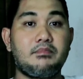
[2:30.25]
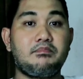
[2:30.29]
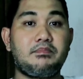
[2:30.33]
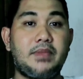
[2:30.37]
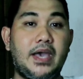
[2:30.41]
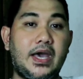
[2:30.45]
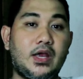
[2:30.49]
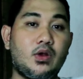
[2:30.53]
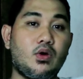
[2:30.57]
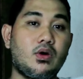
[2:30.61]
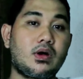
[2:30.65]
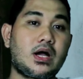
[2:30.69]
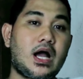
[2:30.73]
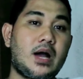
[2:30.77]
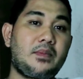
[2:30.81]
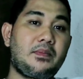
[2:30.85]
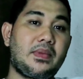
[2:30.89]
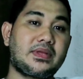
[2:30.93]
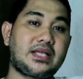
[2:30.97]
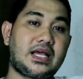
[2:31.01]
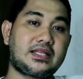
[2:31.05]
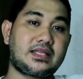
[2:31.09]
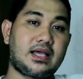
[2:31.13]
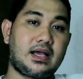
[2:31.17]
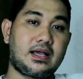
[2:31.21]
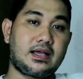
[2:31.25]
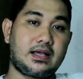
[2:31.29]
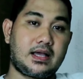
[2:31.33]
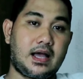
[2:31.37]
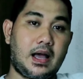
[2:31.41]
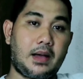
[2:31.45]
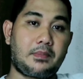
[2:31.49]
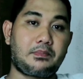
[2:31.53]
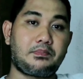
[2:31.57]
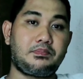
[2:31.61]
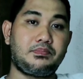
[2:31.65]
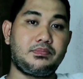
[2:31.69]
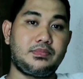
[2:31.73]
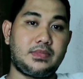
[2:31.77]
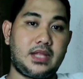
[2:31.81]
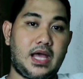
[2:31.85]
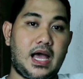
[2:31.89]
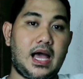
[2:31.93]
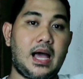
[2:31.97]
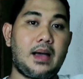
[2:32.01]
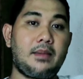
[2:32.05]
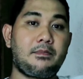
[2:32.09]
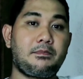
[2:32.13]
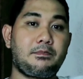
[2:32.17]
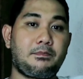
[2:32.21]
Meron kang matatanggap
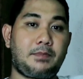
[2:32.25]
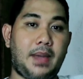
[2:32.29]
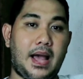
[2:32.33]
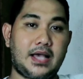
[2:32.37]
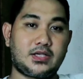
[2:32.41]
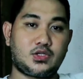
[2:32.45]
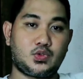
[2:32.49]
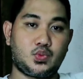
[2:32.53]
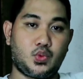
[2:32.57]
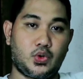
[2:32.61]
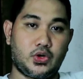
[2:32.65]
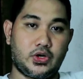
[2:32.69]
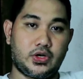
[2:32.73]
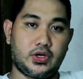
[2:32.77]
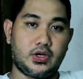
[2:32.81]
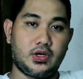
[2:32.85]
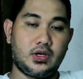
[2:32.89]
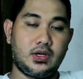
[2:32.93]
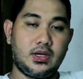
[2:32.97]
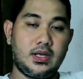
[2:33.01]
na password.